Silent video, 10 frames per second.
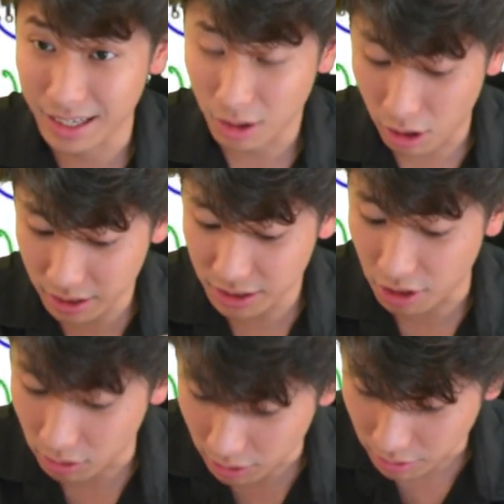เมื่อกี้
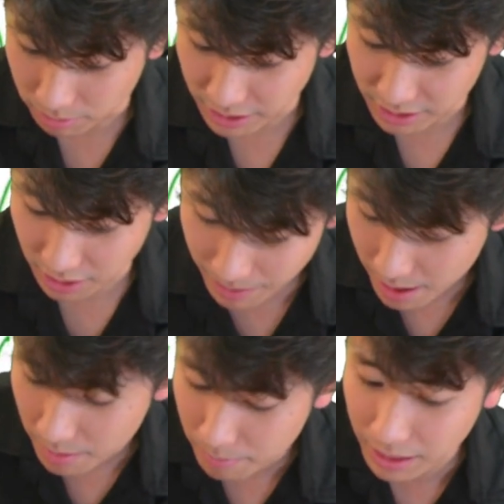ข้อที่สองเราตอบจริ
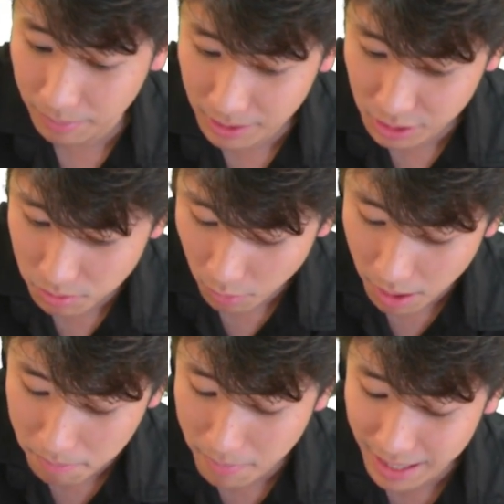งใช่ไหมเมื่อกี้พี่
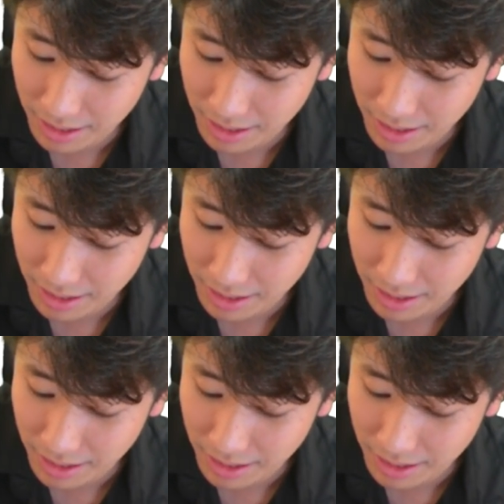จูบอก